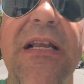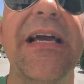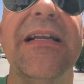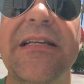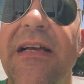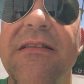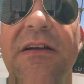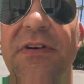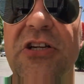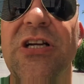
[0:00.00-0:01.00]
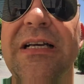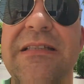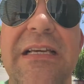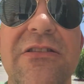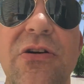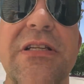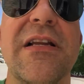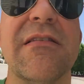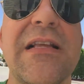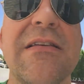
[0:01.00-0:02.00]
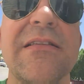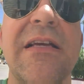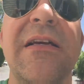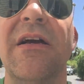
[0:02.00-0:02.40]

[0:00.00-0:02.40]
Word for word: gelernt, der ist einfach scheiße, ich sollte das lassen.